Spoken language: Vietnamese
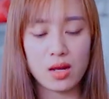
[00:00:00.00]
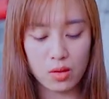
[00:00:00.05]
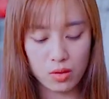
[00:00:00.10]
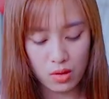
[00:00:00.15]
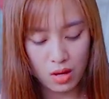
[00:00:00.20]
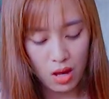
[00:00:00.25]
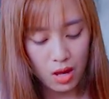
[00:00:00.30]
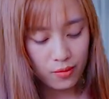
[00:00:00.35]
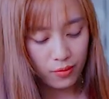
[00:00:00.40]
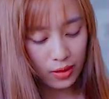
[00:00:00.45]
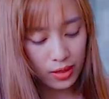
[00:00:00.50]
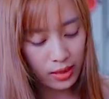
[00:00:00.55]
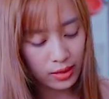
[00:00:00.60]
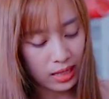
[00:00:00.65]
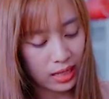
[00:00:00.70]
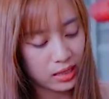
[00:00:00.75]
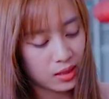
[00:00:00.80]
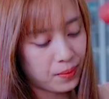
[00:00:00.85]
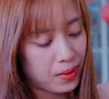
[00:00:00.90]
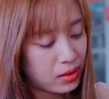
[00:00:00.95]
đâu. Và
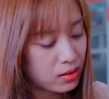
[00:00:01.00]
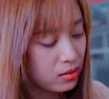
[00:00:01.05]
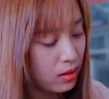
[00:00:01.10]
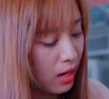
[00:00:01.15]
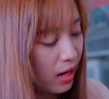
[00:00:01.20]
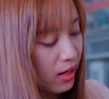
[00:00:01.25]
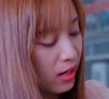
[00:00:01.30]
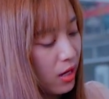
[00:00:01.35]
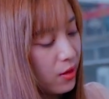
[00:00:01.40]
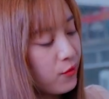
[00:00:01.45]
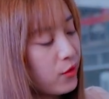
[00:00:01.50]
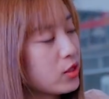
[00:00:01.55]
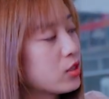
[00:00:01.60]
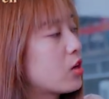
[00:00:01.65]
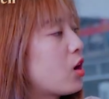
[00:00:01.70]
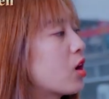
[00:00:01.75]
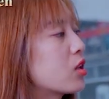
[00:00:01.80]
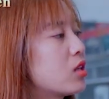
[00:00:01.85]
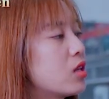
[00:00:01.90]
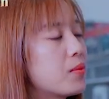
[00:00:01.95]
hiện tại thì bên cửa hàng em vẫn
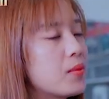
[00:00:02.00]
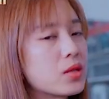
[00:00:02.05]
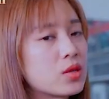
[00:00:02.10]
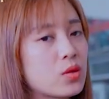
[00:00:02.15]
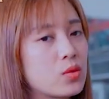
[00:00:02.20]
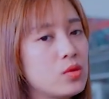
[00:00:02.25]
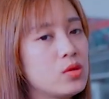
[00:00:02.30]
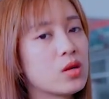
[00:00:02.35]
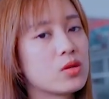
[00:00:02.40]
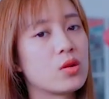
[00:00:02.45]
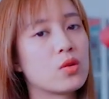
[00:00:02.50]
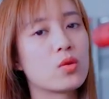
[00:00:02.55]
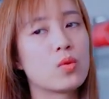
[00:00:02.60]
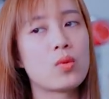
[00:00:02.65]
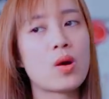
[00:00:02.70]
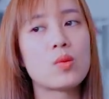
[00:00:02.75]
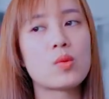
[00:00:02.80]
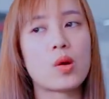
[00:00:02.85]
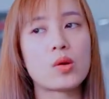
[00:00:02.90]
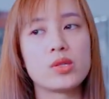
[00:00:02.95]
còn, nhưng mà số lượng nó
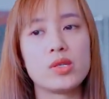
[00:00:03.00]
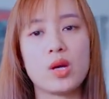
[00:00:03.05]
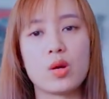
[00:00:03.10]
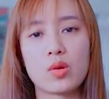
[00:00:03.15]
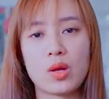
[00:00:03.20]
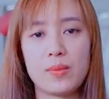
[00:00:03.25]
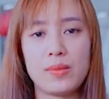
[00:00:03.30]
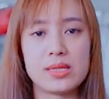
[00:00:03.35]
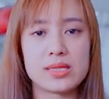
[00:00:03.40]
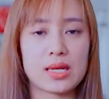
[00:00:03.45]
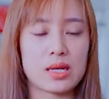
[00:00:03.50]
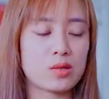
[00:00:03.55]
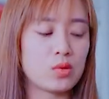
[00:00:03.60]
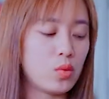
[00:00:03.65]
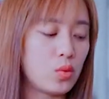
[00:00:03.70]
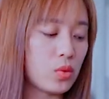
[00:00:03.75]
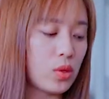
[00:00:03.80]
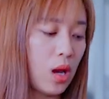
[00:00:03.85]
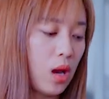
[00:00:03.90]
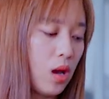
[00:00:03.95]
cũng không còn nhiều nên mình tranh
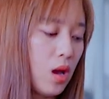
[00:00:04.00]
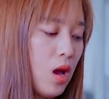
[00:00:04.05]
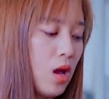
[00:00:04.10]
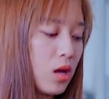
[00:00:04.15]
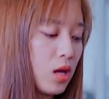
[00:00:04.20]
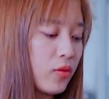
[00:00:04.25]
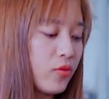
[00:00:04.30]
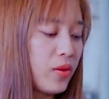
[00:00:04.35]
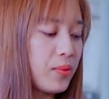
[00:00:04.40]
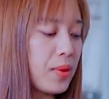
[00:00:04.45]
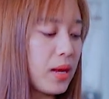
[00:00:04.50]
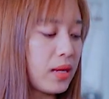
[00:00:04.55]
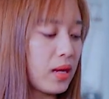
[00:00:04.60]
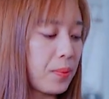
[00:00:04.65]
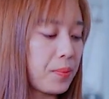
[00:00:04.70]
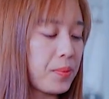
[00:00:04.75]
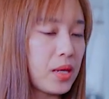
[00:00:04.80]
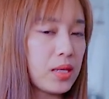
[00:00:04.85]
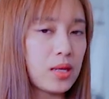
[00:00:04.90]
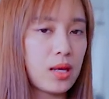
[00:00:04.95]
thủ nha. Cái phiên bản
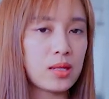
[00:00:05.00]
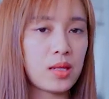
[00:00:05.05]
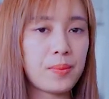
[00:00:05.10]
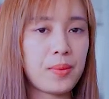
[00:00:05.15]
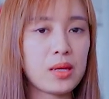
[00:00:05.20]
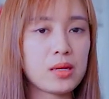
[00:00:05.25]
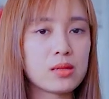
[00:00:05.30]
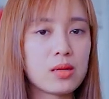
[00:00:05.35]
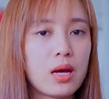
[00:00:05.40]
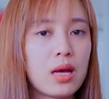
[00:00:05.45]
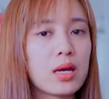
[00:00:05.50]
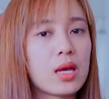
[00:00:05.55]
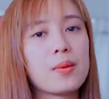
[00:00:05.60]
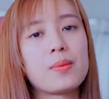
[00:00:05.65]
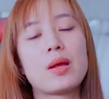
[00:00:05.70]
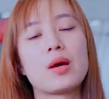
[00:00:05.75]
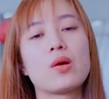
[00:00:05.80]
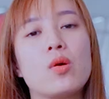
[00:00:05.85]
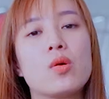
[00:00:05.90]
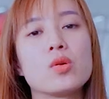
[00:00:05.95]
đặc biệt này thì bên cửa hàng
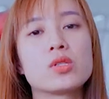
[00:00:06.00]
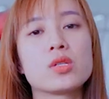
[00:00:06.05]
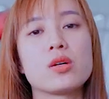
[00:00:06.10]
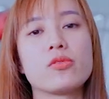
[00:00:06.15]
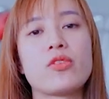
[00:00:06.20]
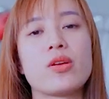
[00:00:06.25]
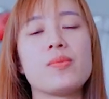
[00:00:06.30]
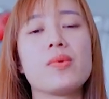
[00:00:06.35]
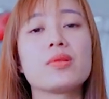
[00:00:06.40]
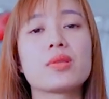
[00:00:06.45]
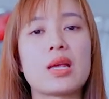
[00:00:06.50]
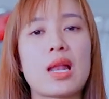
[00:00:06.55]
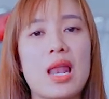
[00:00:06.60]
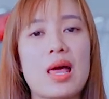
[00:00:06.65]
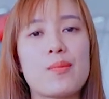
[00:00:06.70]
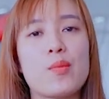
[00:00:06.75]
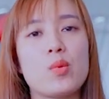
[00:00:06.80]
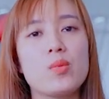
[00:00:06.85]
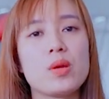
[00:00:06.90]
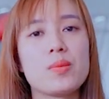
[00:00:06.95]
em hỗ trợ với mức giá
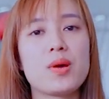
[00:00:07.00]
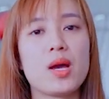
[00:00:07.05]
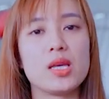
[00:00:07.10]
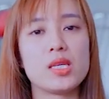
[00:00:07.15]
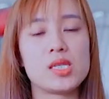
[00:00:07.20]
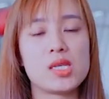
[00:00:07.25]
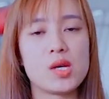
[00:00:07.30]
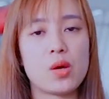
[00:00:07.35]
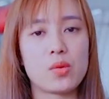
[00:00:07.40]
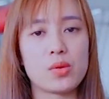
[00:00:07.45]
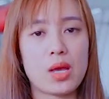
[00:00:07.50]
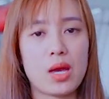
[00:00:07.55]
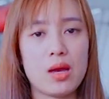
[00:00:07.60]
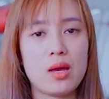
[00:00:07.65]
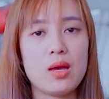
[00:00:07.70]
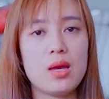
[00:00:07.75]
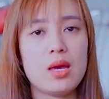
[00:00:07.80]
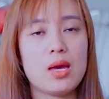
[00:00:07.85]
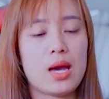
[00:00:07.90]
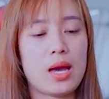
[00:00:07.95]
là bốn mươi bảy triệu nha.
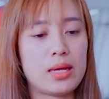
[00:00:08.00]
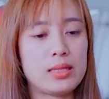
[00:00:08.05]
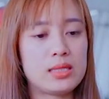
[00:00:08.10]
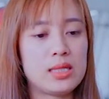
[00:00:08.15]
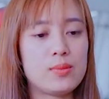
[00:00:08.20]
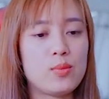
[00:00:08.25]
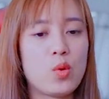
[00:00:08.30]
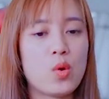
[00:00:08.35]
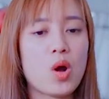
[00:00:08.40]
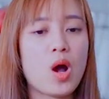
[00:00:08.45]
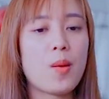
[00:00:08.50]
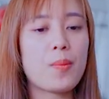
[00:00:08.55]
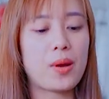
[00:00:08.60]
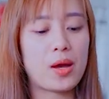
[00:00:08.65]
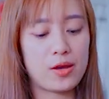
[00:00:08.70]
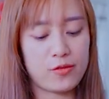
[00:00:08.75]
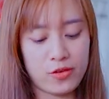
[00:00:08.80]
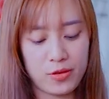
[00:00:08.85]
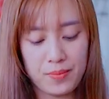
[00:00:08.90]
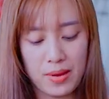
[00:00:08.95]
Anh chị mua góp
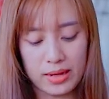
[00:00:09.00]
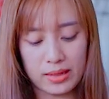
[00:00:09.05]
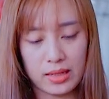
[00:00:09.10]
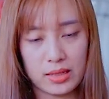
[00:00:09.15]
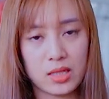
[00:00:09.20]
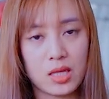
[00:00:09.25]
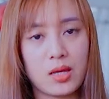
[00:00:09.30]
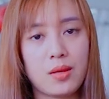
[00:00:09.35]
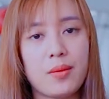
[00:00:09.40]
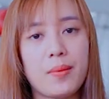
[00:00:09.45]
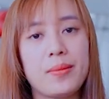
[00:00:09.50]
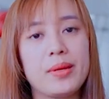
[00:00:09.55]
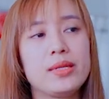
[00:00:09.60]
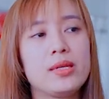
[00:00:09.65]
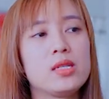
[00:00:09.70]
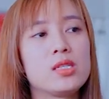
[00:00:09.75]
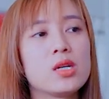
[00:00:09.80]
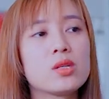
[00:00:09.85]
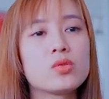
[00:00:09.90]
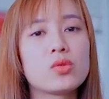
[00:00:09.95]
cái phiên bản này thì
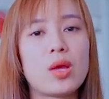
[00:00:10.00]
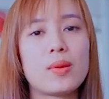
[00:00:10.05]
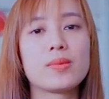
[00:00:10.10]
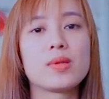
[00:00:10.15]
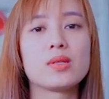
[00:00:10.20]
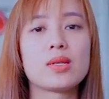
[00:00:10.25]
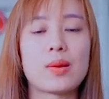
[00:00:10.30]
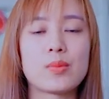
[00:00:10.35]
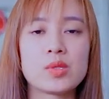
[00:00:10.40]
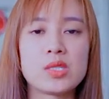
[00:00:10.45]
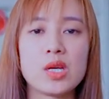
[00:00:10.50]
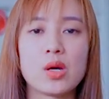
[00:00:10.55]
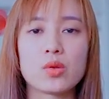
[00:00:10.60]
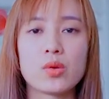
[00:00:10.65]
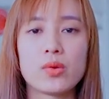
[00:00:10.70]
mình đi trước cho em từ năm triệu